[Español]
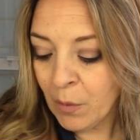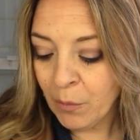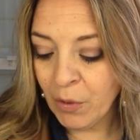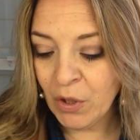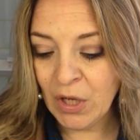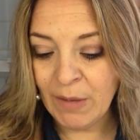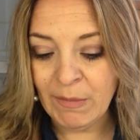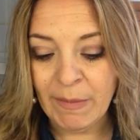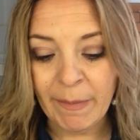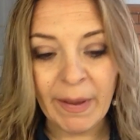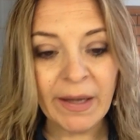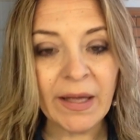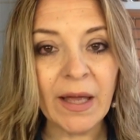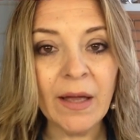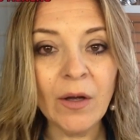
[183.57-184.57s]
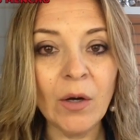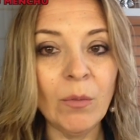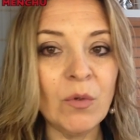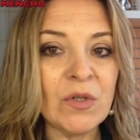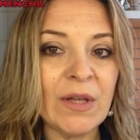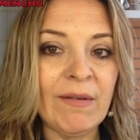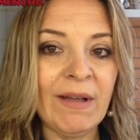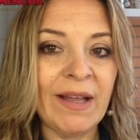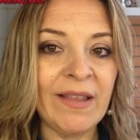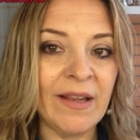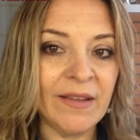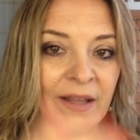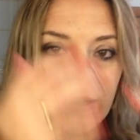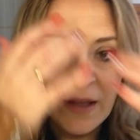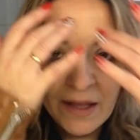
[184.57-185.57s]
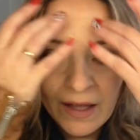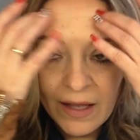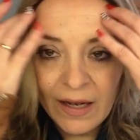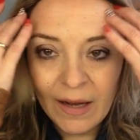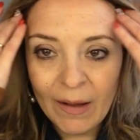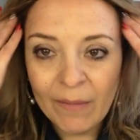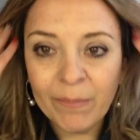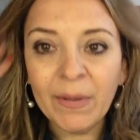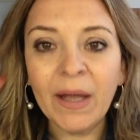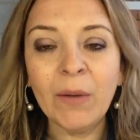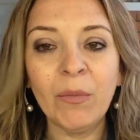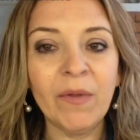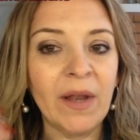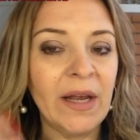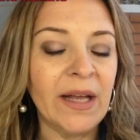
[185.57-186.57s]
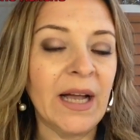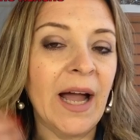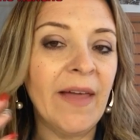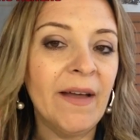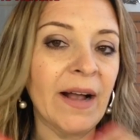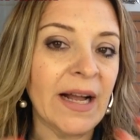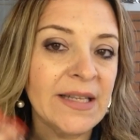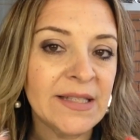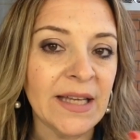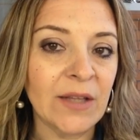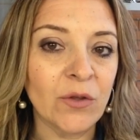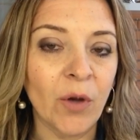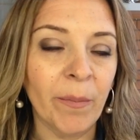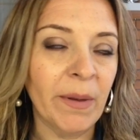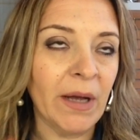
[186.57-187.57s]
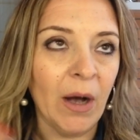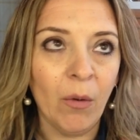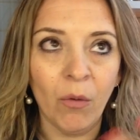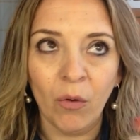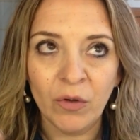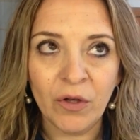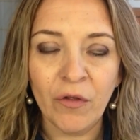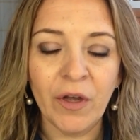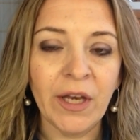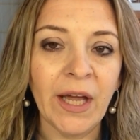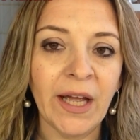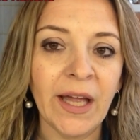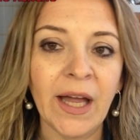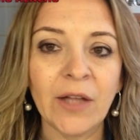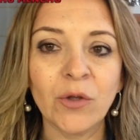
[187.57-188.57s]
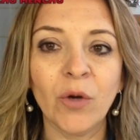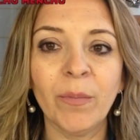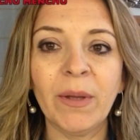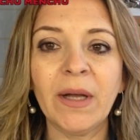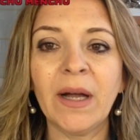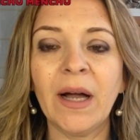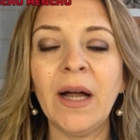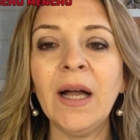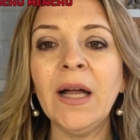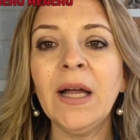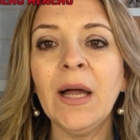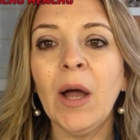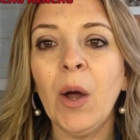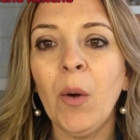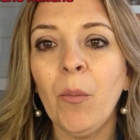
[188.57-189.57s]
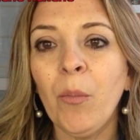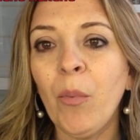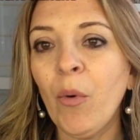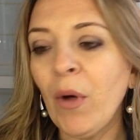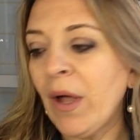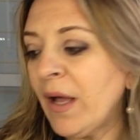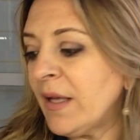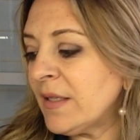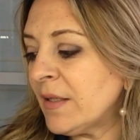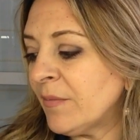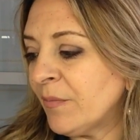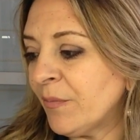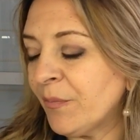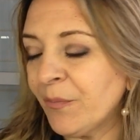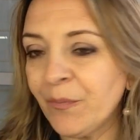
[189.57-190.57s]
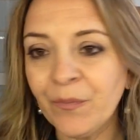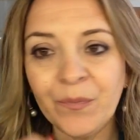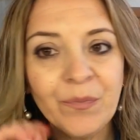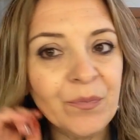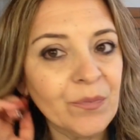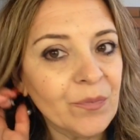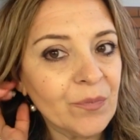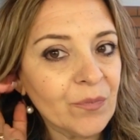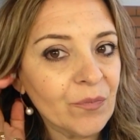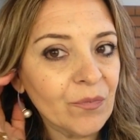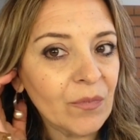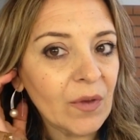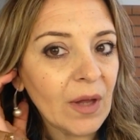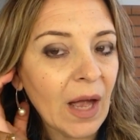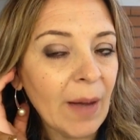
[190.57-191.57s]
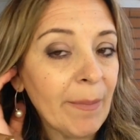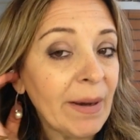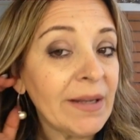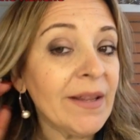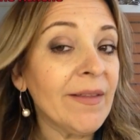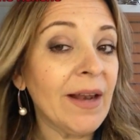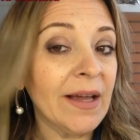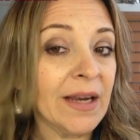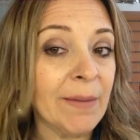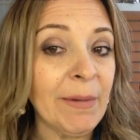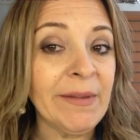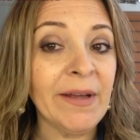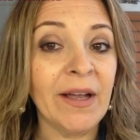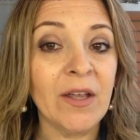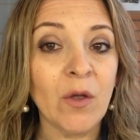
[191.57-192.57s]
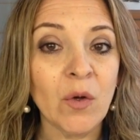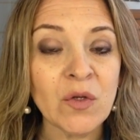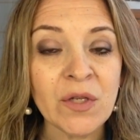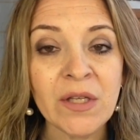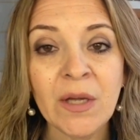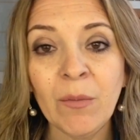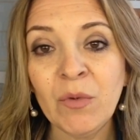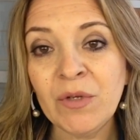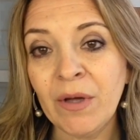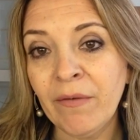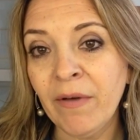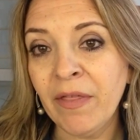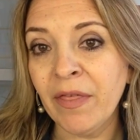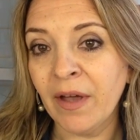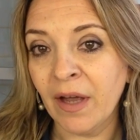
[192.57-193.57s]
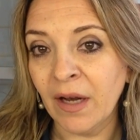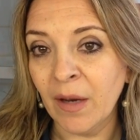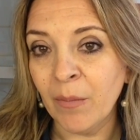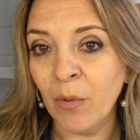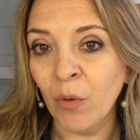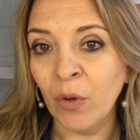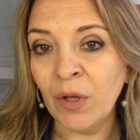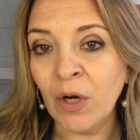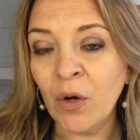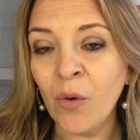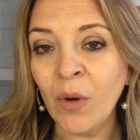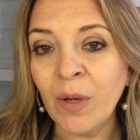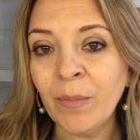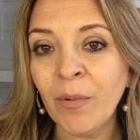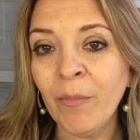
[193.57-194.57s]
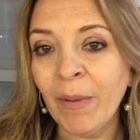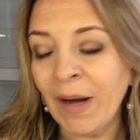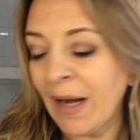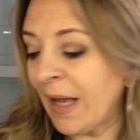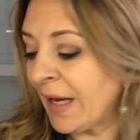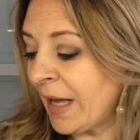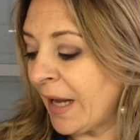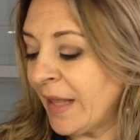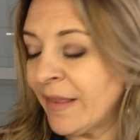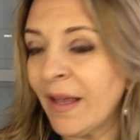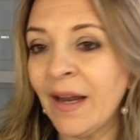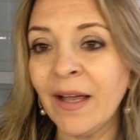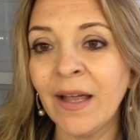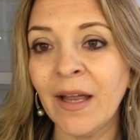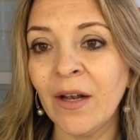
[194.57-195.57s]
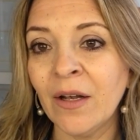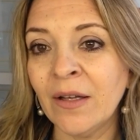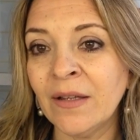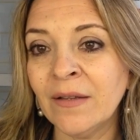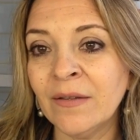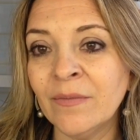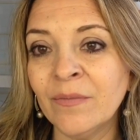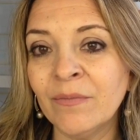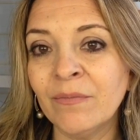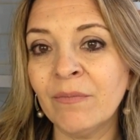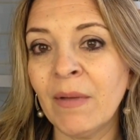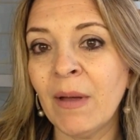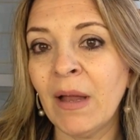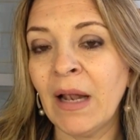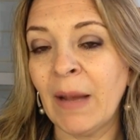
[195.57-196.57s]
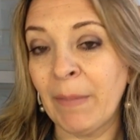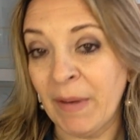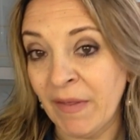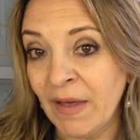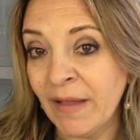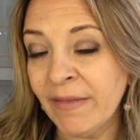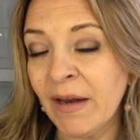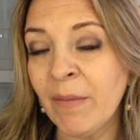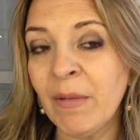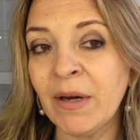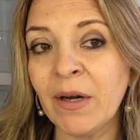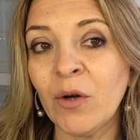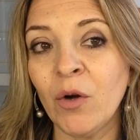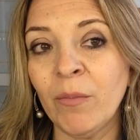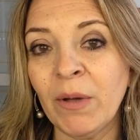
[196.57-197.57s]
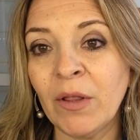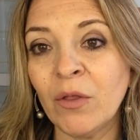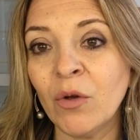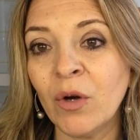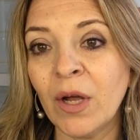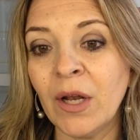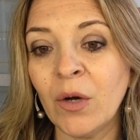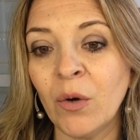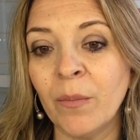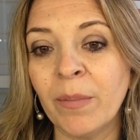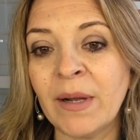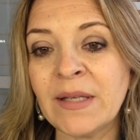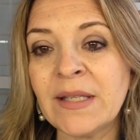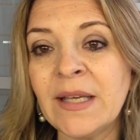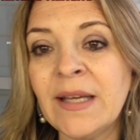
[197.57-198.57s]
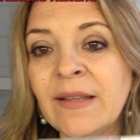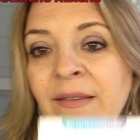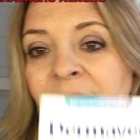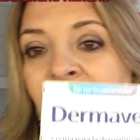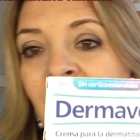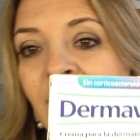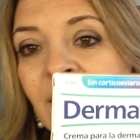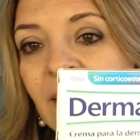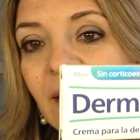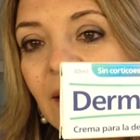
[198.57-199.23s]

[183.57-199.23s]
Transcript: Bueno, ya mi peque, como sabéis que tiene la piel muy delicada, casi atópica, o yo diría que atópica, pues mm, aparte de la cremita que yo he enseñado muchas veces que le pongo en el cuerpo, para la carita le, que, mm, la pediatra me recomendó que le comprase esta,